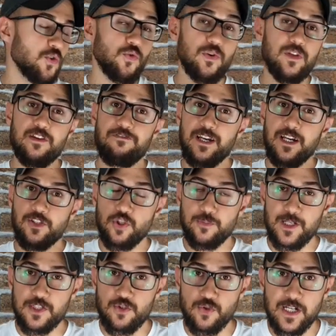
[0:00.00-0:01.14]
واذا في
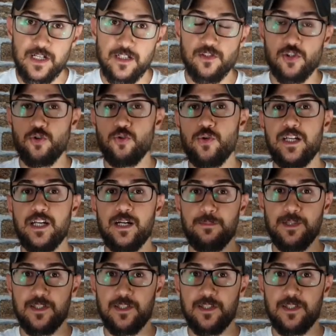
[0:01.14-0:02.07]
عندكم اي سؤال اتركوا لي اياه